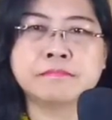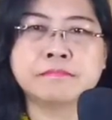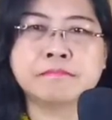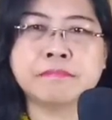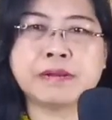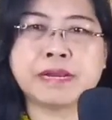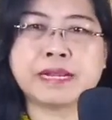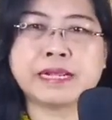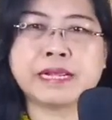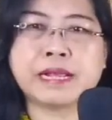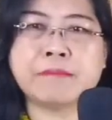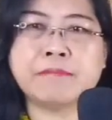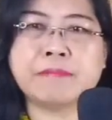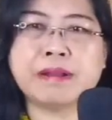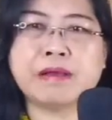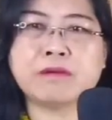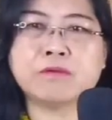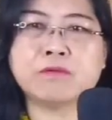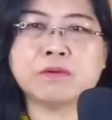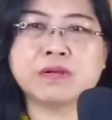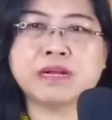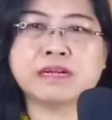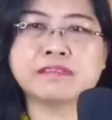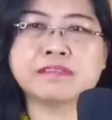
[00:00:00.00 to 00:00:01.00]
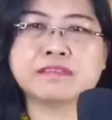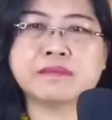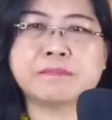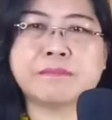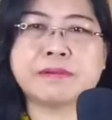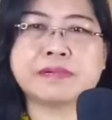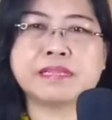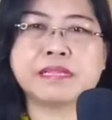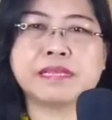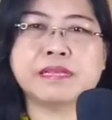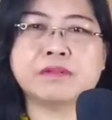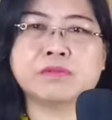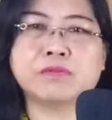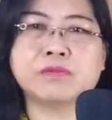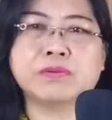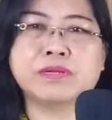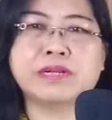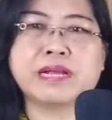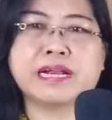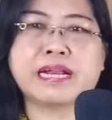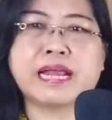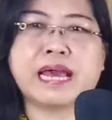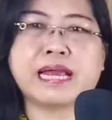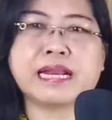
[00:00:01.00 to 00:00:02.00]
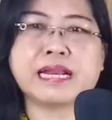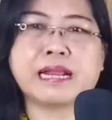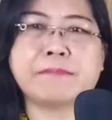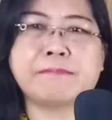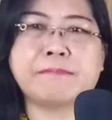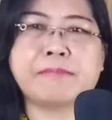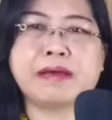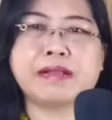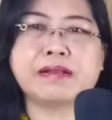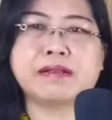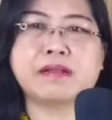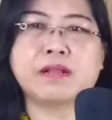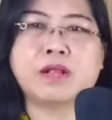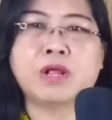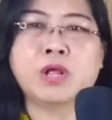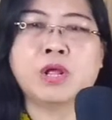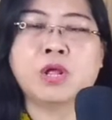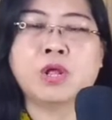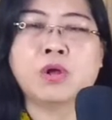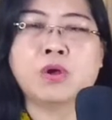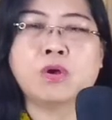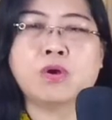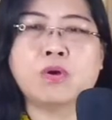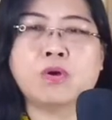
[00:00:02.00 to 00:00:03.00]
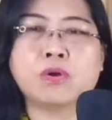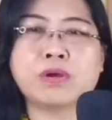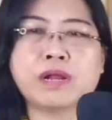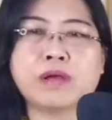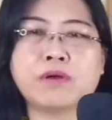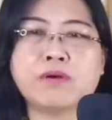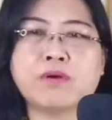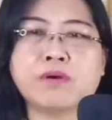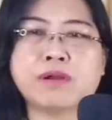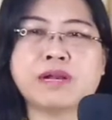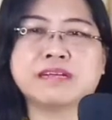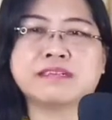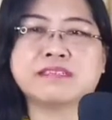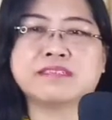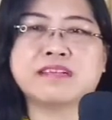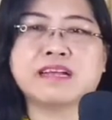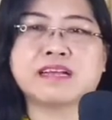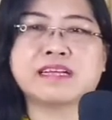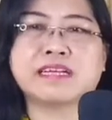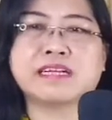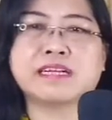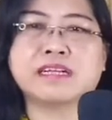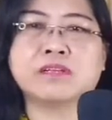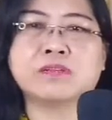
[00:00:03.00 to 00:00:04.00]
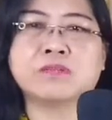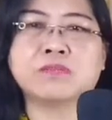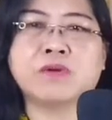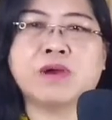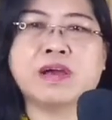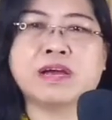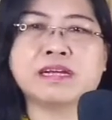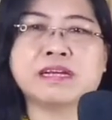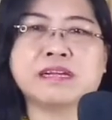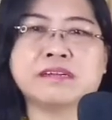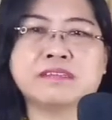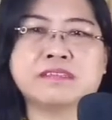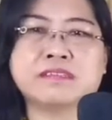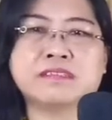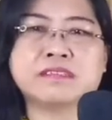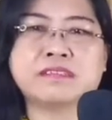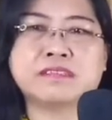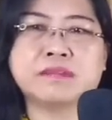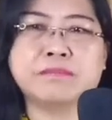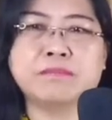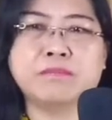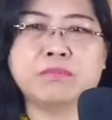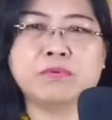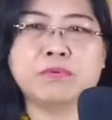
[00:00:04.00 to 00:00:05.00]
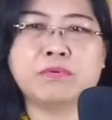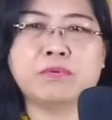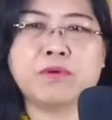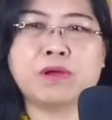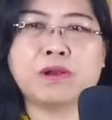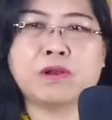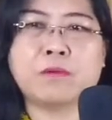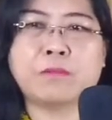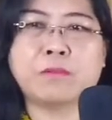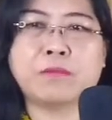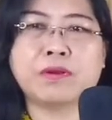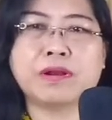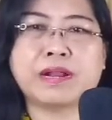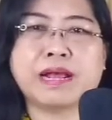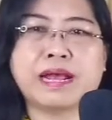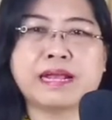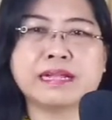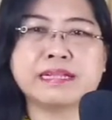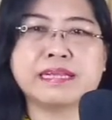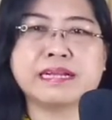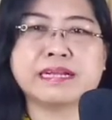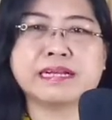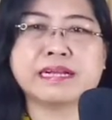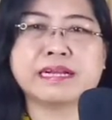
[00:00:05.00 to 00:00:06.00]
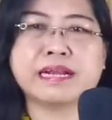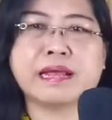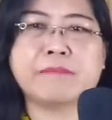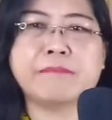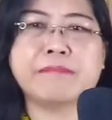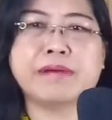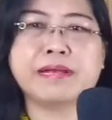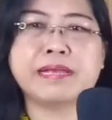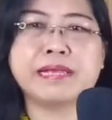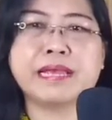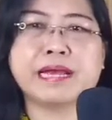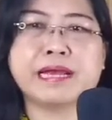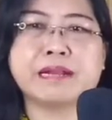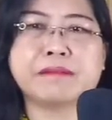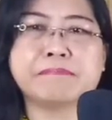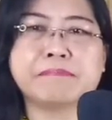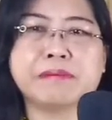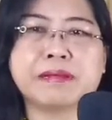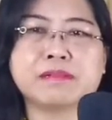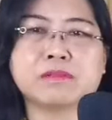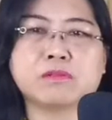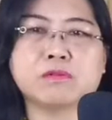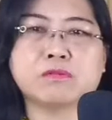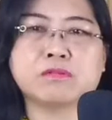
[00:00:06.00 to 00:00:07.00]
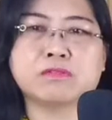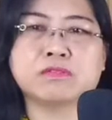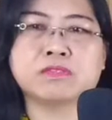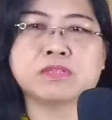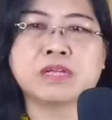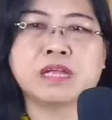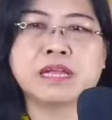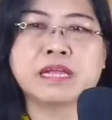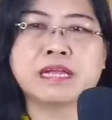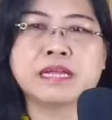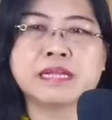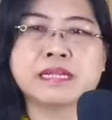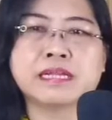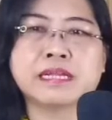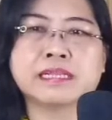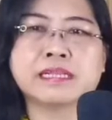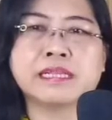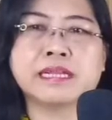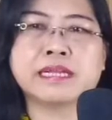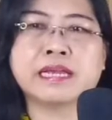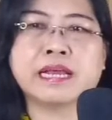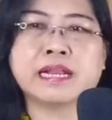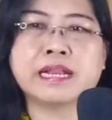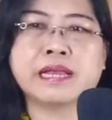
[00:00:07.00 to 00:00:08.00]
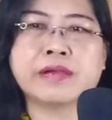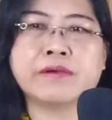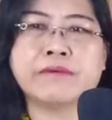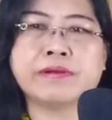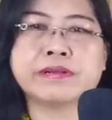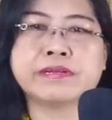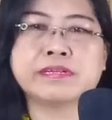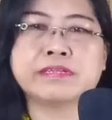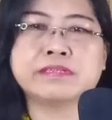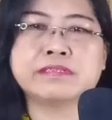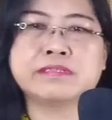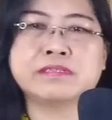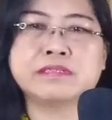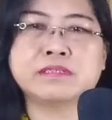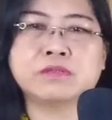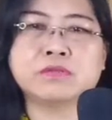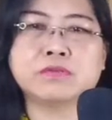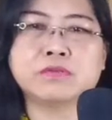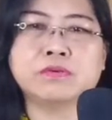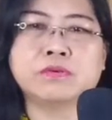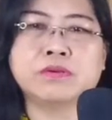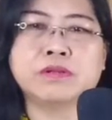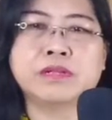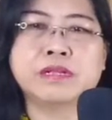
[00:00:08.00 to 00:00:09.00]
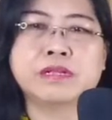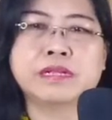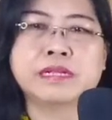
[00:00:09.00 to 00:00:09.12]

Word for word: Mereka melakukan seperti itu dengan harapan orang-orang sakit itu akan sembuh walaupun hanya kena bayangan Petrus ketika lewat di situ.